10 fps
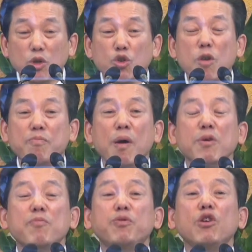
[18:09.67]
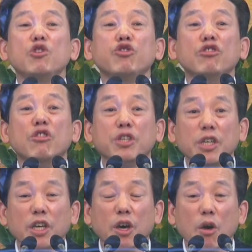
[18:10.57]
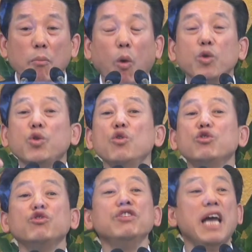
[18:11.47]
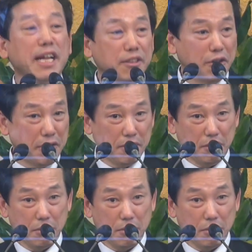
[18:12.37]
율법을 풀어주는 것이 보통 수준이 아닌 거예요.